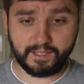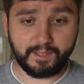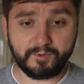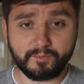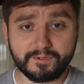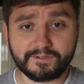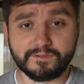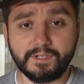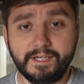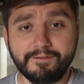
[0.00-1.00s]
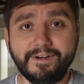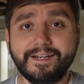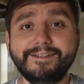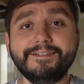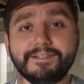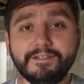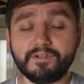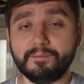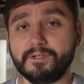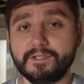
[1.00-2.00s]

einbauen möchte, waren nicht lieferbar.